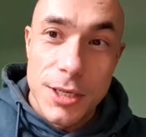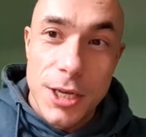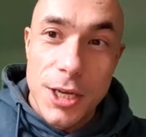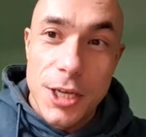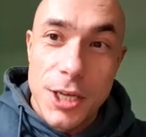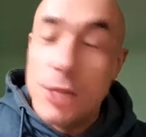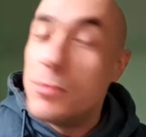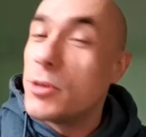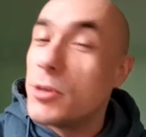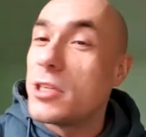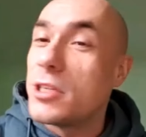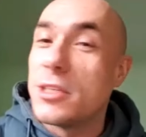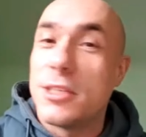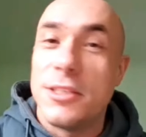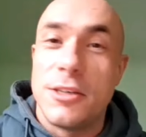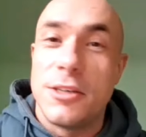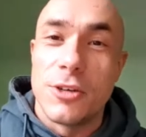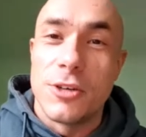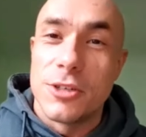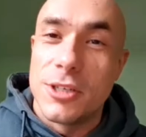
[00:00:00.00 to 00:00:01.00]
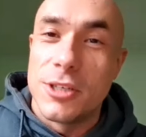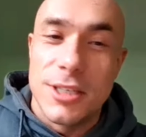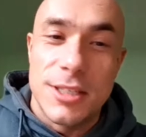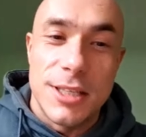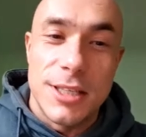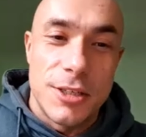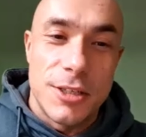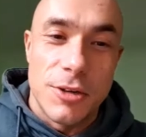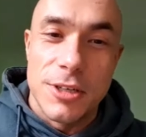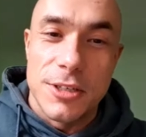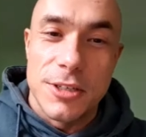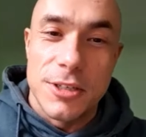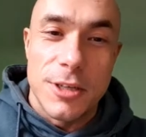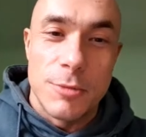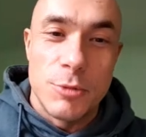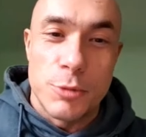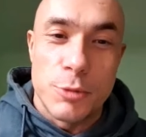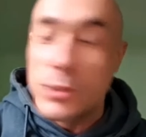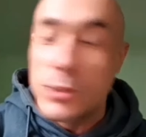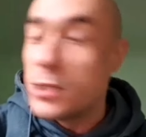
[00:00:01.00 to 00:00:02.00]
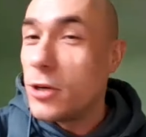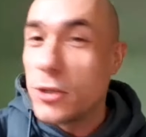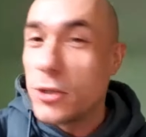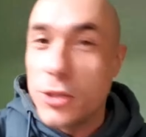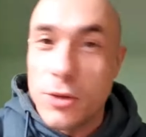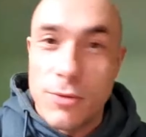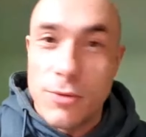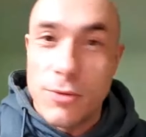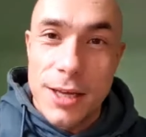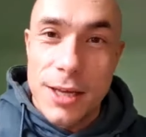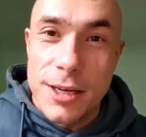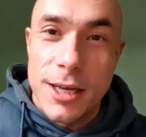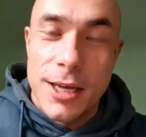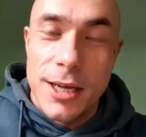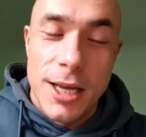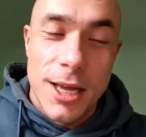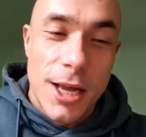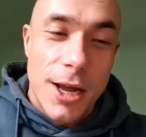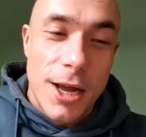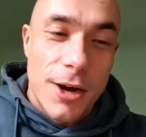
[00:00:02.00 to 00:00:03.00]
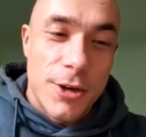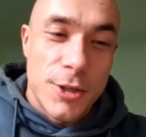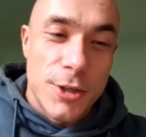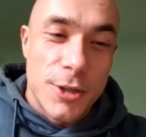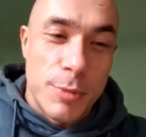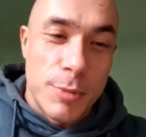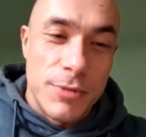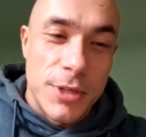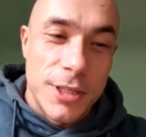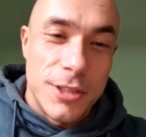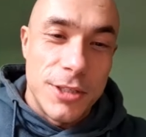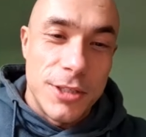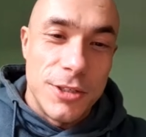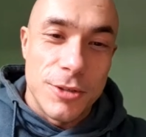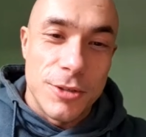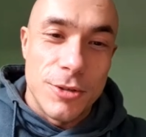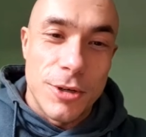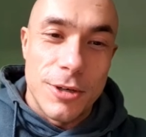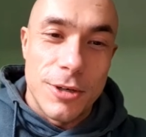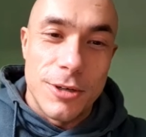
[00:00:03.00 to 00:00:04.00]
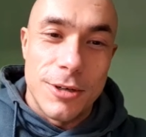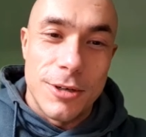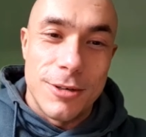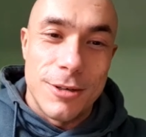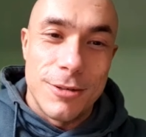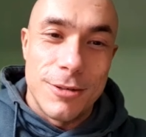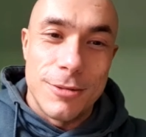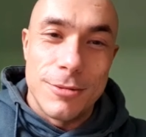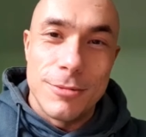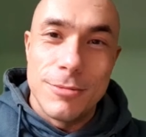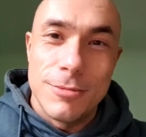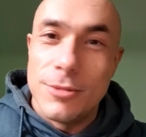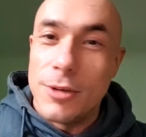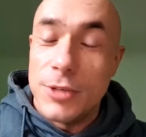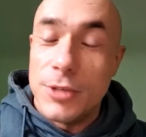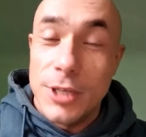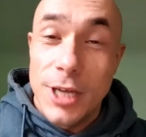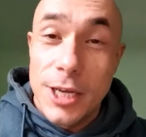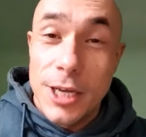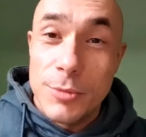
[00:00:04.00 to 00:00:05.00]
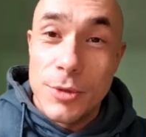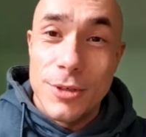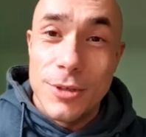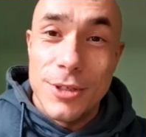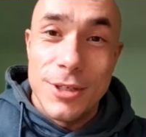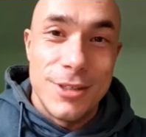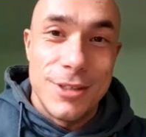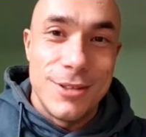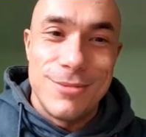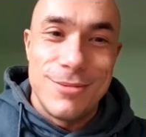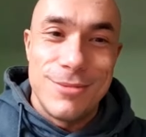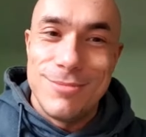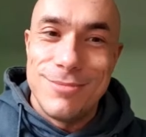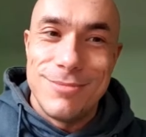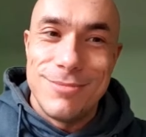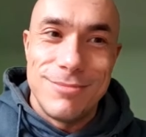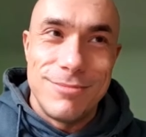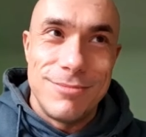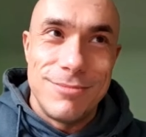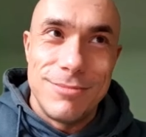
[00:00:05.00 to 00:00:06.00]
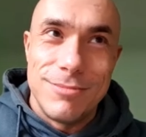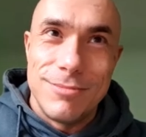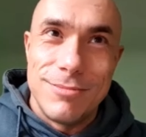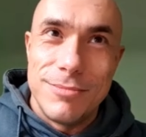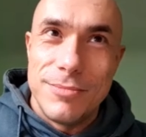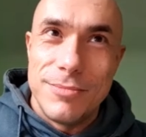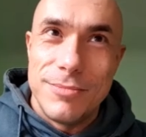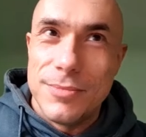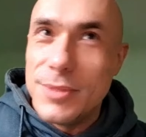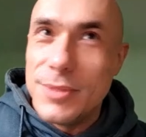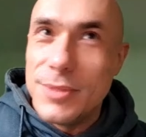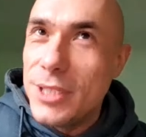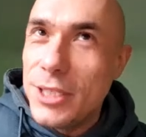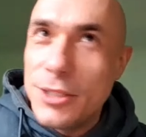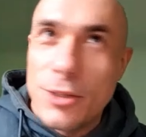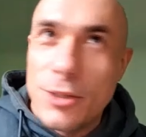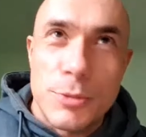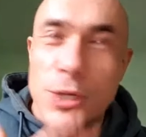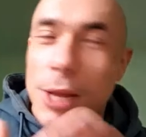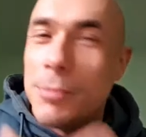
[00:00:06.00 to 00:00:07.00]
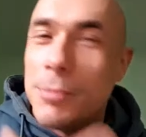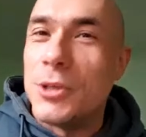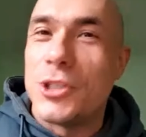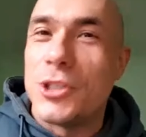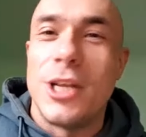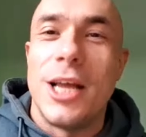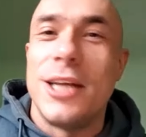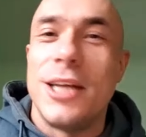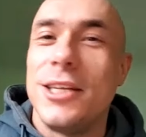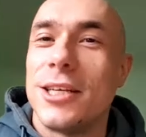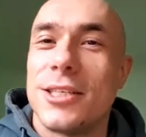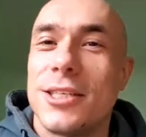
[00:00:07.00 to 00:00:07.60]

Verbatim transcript: i można z nich korzystać. One są już przygotowane odpowiednio do, do wynajmu i, mhm. do, sesji i do tak. przemyślenia